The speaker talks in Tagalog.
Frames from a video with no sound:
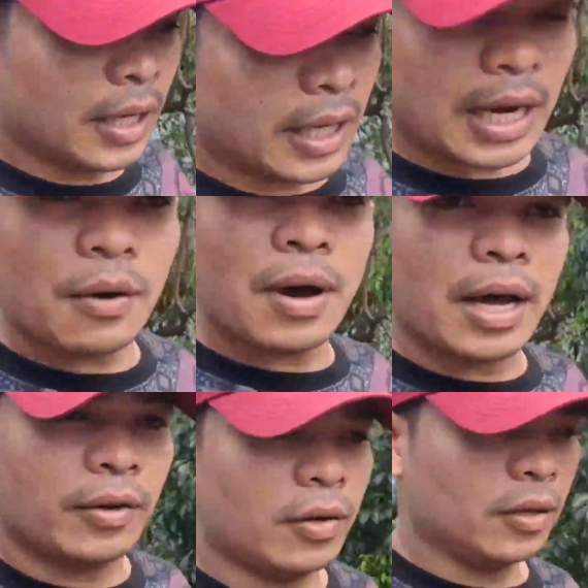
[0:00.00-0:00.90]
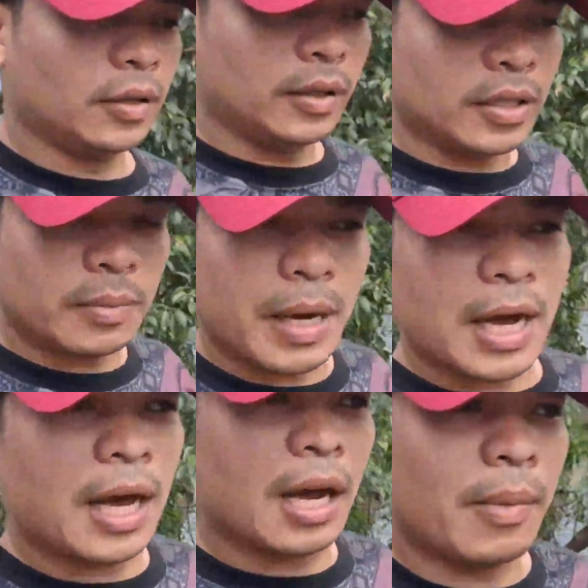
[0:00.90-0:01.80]
ginagawa no sa
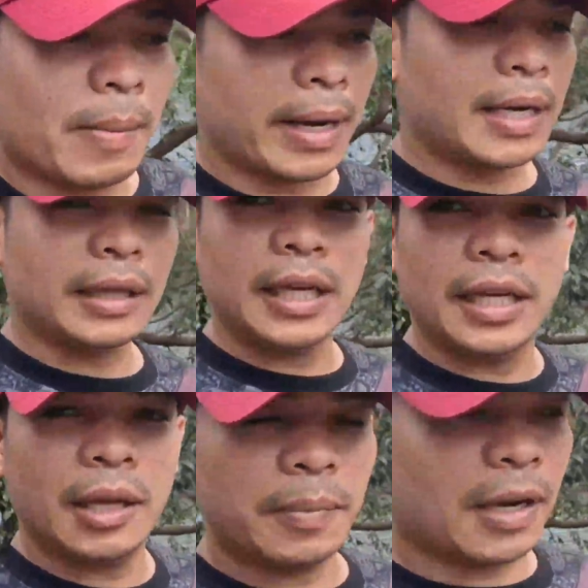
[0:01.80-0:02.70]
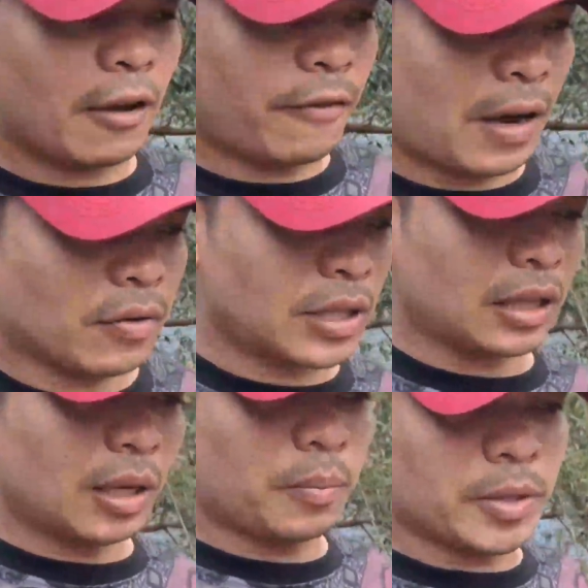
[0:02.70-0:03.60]
mga kababayan nating hindi pa nakafollow sa
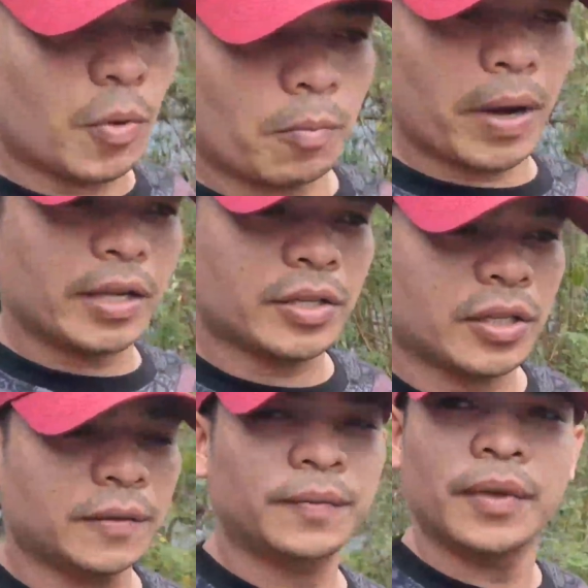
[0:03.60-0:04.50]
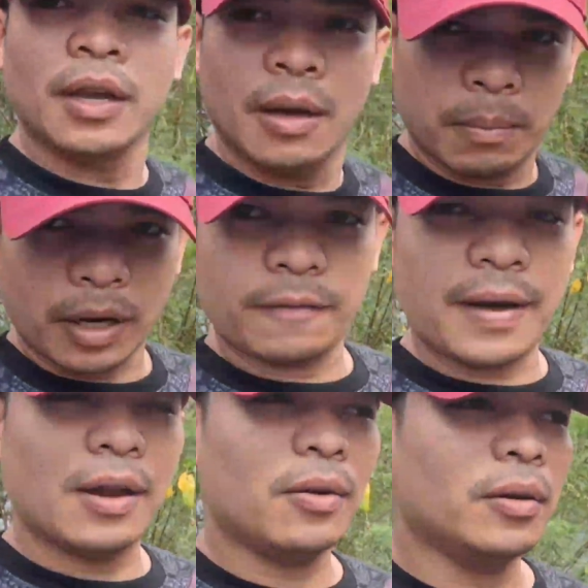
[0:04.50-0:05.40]
ating Facebook page
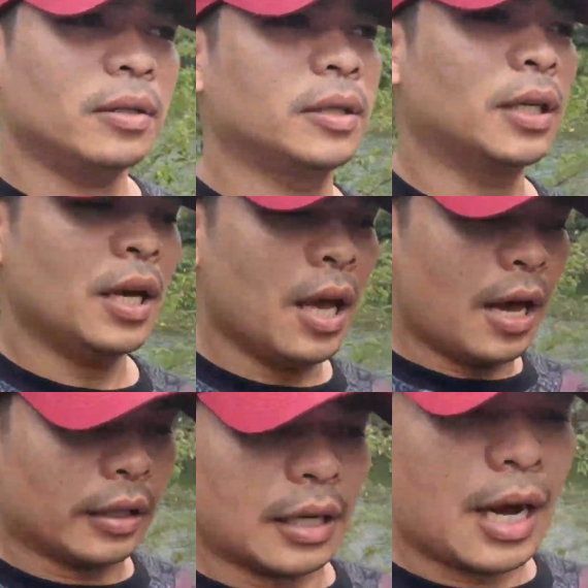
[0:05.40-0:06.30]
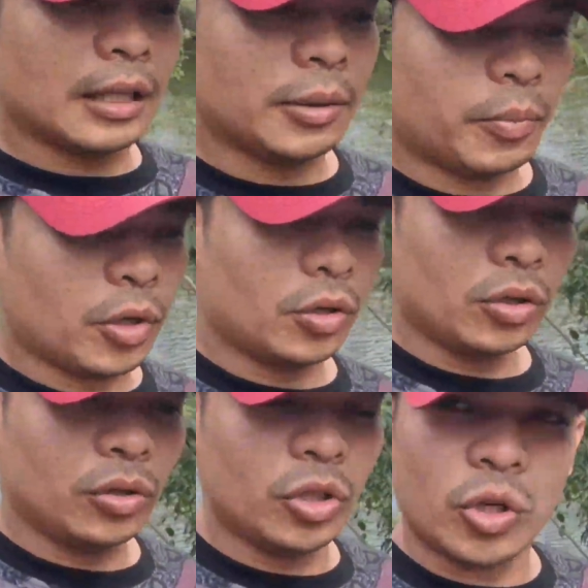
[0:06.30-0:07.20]
paki-follow at ang ating
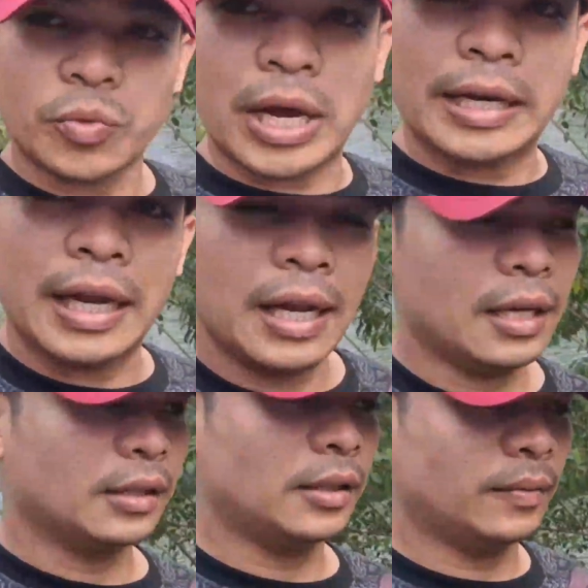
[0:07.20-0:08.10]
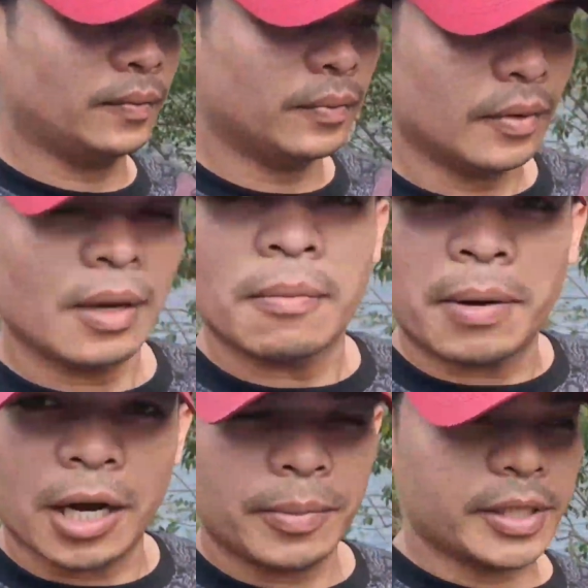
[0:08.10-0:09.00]
pong YouTube channel
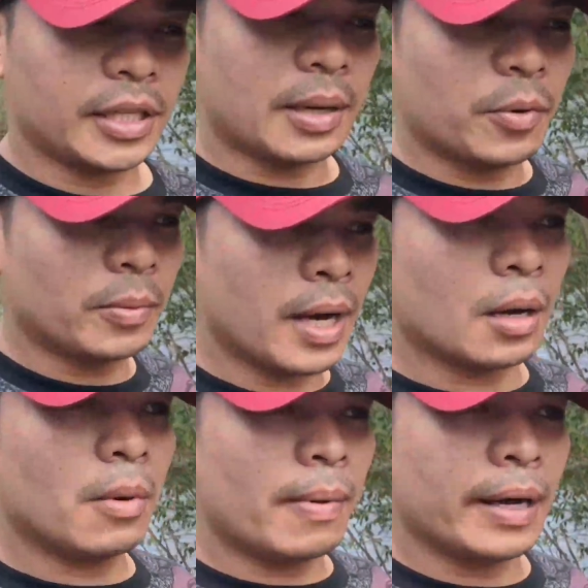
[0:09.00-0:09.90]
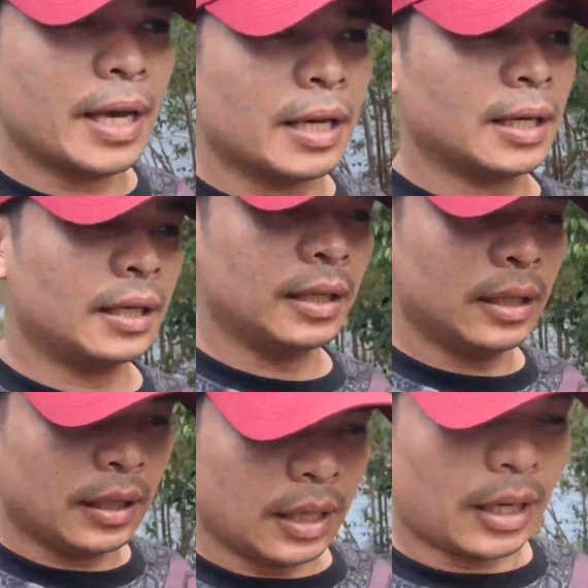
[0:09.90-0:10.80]
pakibisita po mga kababayan
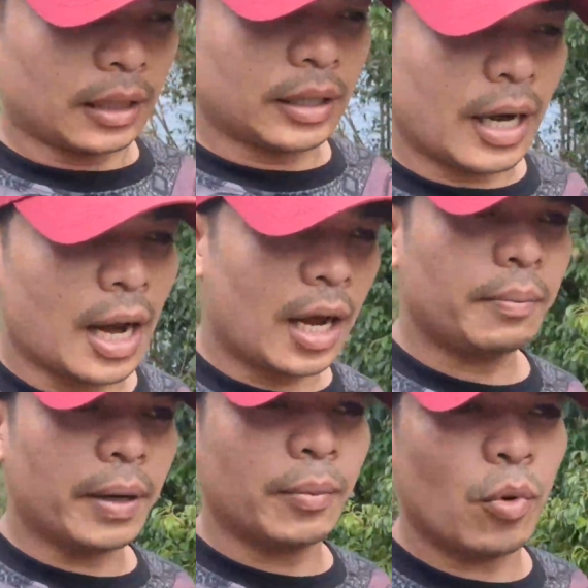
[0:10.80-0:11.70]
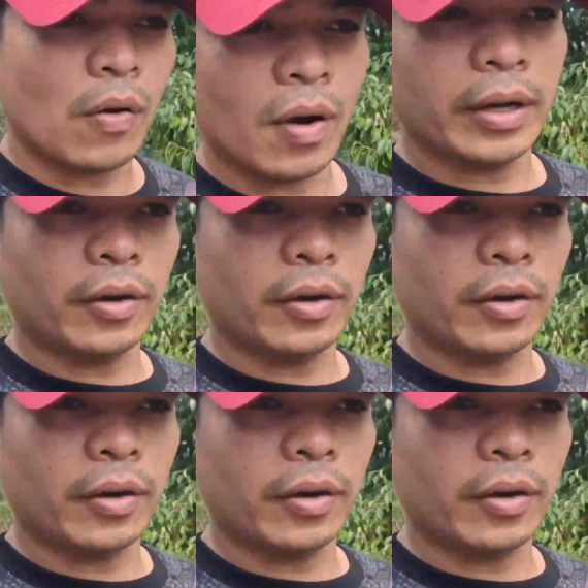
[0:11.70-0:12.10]
at naglalakad pa rin po ako